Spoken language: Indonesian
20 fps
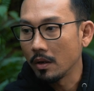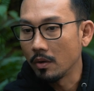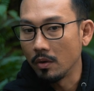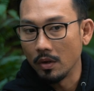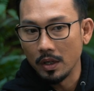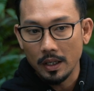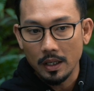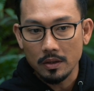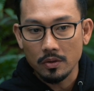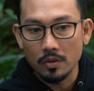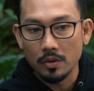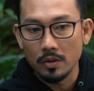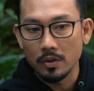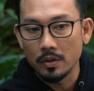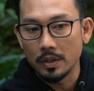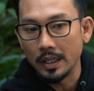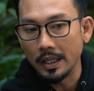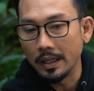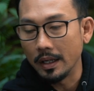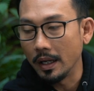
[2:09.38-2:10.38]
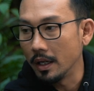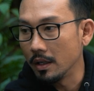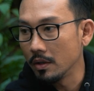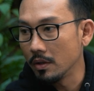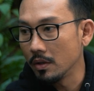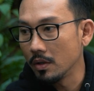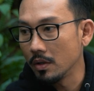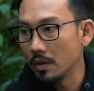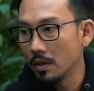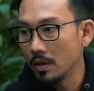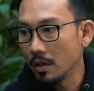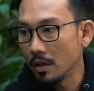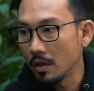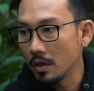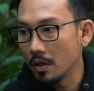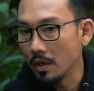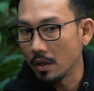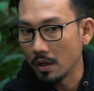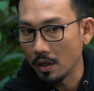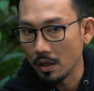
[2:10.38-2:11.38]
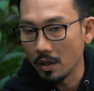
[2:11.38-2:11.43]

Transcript: Gue lihat tuh di pakar bahasa Indonesia kan. Oh,